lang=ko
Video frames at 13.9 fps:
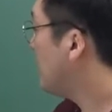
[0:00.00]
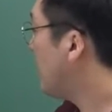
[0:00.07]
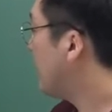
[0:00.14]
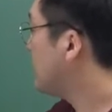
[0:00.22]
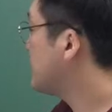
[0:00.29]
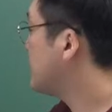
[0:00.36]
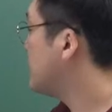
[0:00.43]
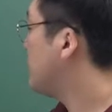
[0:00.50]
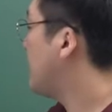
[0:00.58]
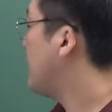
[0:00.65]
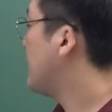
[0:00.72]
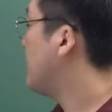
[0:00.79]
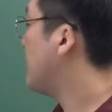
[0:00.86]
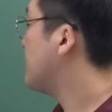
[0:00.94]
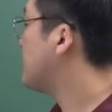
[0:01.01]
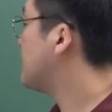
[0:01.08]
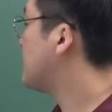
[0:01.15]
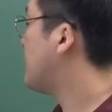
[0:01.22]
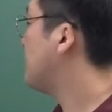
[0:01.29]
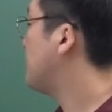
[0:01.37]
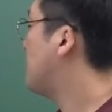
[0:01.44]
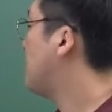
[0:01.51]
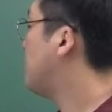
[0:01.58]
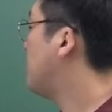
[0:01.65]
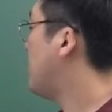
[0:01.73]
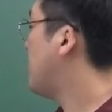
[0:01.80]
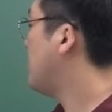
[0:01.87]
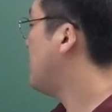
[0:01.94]
x 마이너스 3,
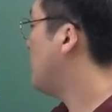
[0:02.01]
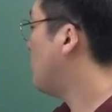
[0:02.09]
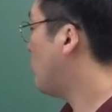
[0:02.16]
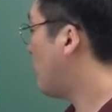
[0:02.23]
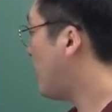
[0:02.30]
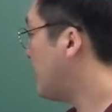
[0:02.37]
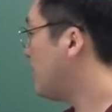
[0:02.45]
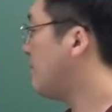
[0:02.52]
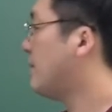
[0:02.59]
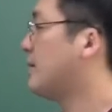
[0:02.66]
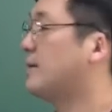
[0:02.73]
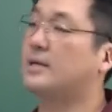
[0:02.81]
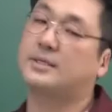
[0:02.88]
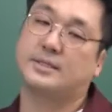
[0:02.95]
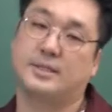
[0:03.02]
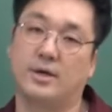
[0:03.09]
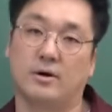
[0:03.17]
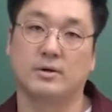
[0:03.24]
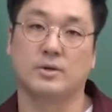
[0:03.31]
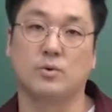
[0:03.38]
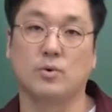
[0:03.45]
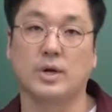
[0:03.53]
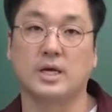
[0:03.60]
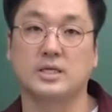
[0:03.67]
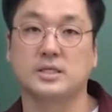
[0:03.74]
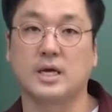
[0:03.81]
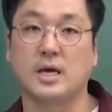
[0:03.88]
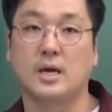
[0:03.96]
y 마이너스 0. 요게
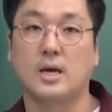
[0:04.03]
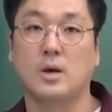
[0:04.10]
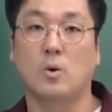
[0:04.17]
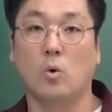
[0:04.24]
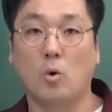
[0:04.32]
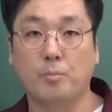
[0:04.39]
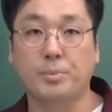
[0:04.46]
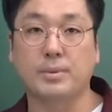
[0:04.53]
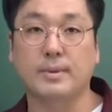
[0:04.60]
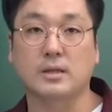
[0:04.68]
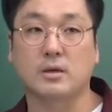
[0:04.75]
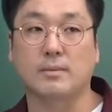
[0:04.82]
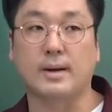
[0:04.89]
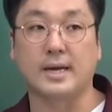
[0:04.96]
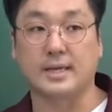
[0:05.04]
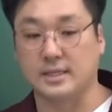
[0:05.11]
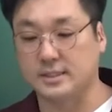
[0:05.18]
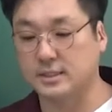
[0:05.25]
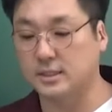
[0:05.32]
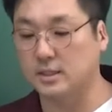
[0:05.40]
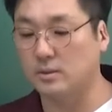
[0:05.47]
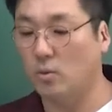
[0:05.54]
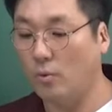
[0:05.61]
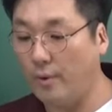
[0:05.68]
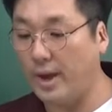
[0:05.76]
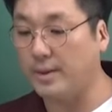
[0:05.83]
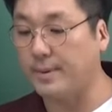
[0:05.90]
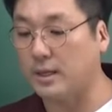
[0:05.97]
이제 OP 벡터 마이너스
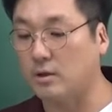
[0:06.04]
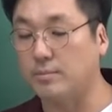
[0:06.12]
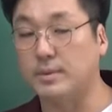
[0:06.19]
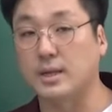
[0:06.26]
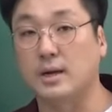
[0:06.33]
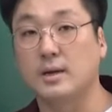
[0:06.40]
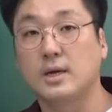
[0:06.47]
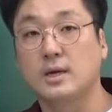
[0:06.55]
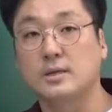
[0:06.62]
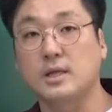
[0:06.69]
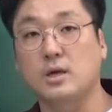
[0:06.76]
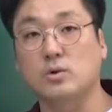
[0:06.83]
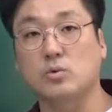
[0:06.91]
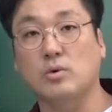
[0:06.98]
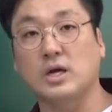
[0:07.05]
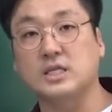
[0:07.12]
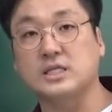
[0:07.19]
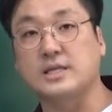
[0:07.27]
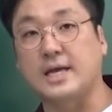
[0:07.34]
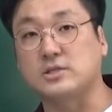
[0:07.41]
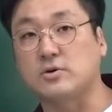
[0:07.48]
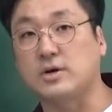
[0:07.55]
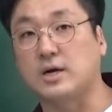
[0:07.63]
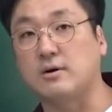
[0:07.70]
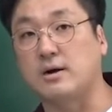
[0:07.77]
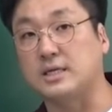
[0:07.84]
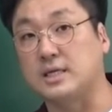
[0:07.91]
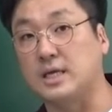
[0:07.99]
OA 벡터입니다. 근데 이거 똑같이
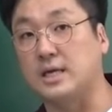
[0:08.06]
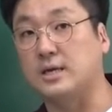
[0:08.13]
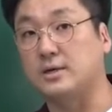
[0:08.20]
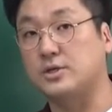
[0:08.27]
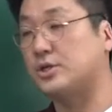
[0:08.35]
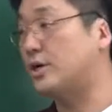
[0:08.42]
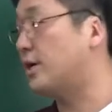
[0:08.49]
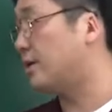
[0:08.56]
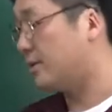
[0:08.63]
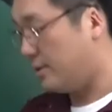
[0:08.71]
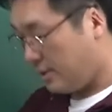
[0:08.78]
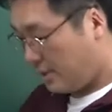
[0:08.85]
내적한 거 아니니? 그죠?